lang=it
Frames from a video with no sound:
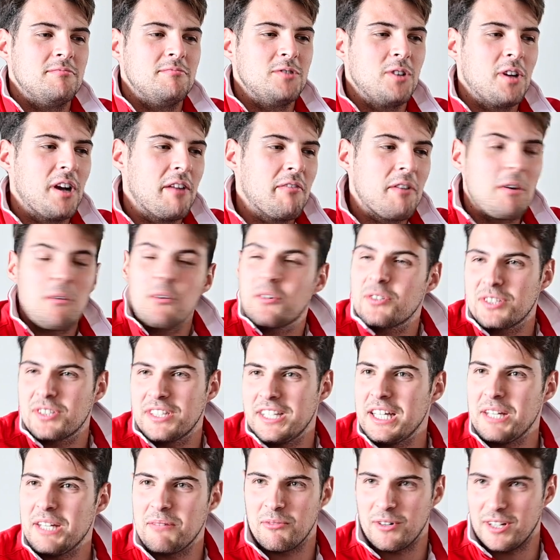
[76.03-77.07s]
non avevo
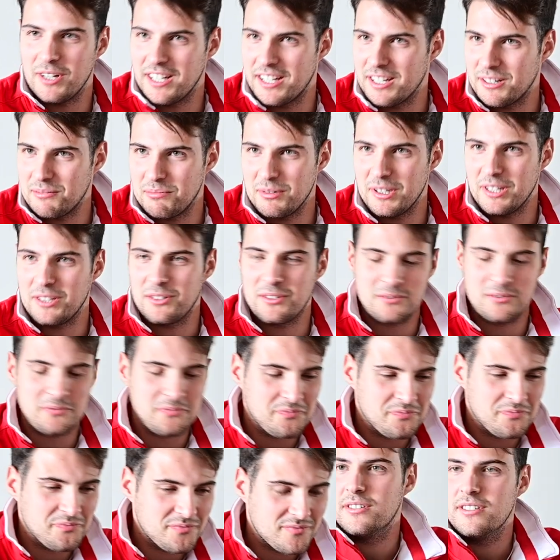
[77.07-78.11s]
stimoli, capito?